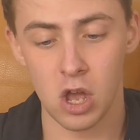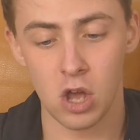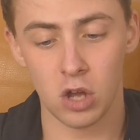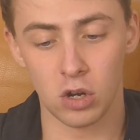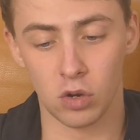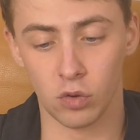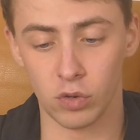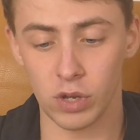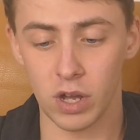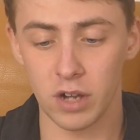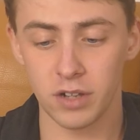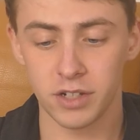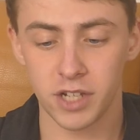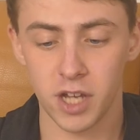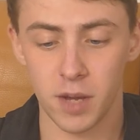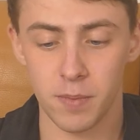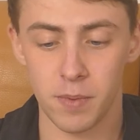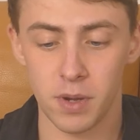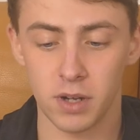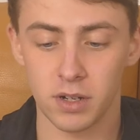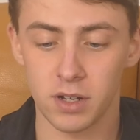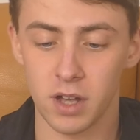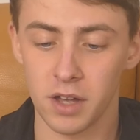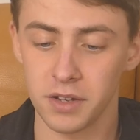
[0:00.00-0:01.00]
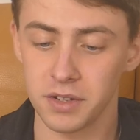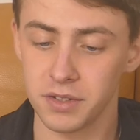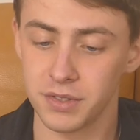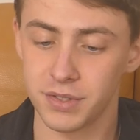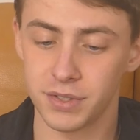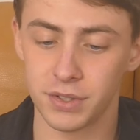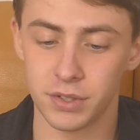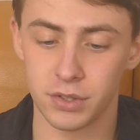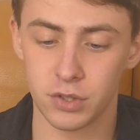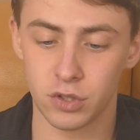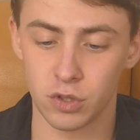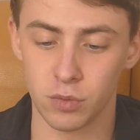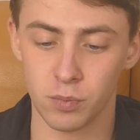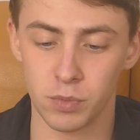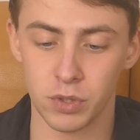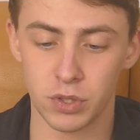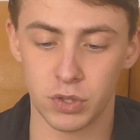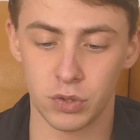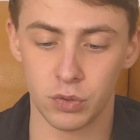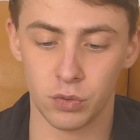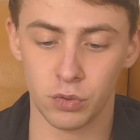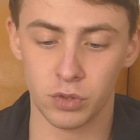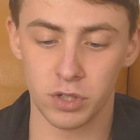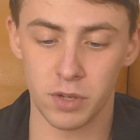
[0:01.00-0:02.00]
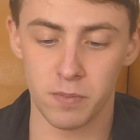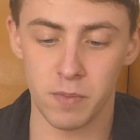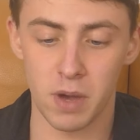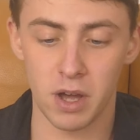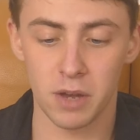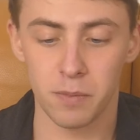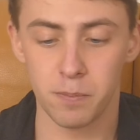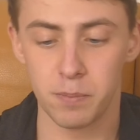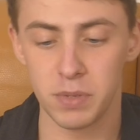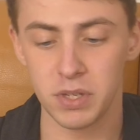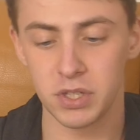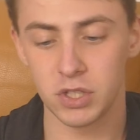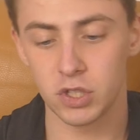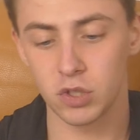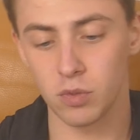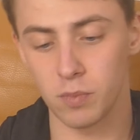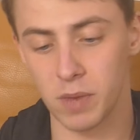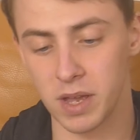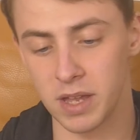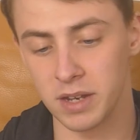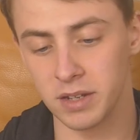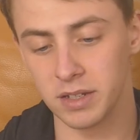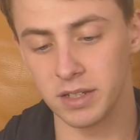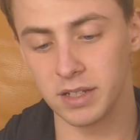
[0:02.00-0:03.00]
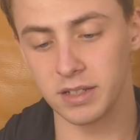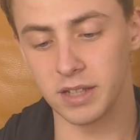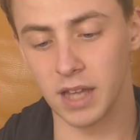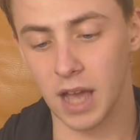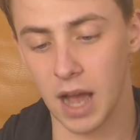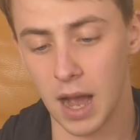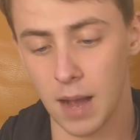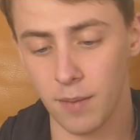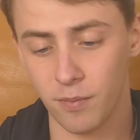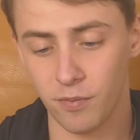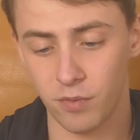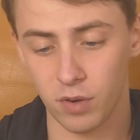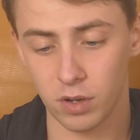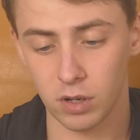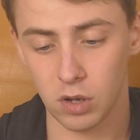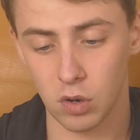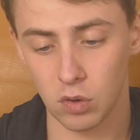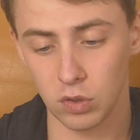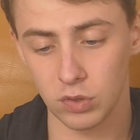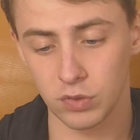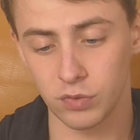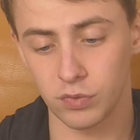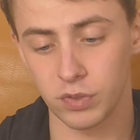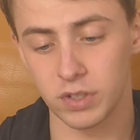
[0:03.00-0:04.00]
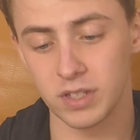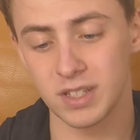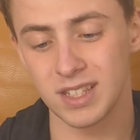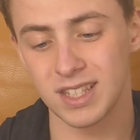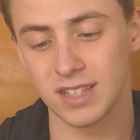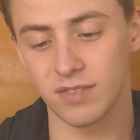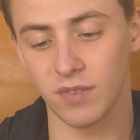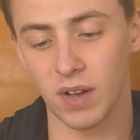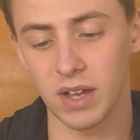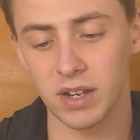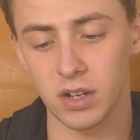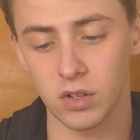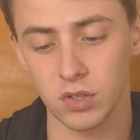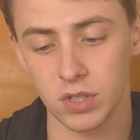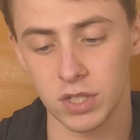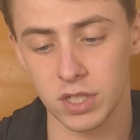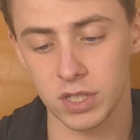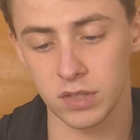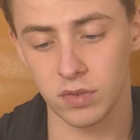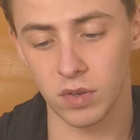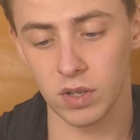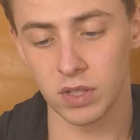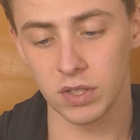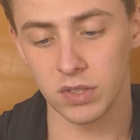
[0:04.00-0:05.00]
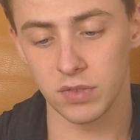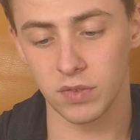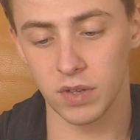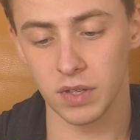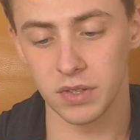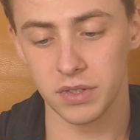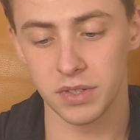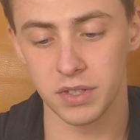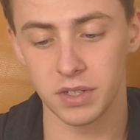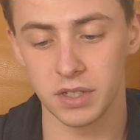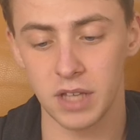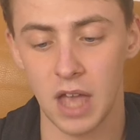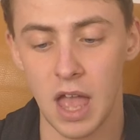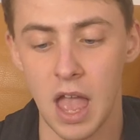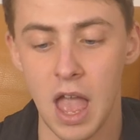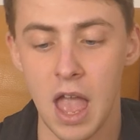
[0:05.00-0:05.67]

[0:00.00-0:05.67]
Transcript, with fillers: Loyal Tabak hat es sich zur Mission gemacht, bis zum Ende der Abverkaufsfrist 2022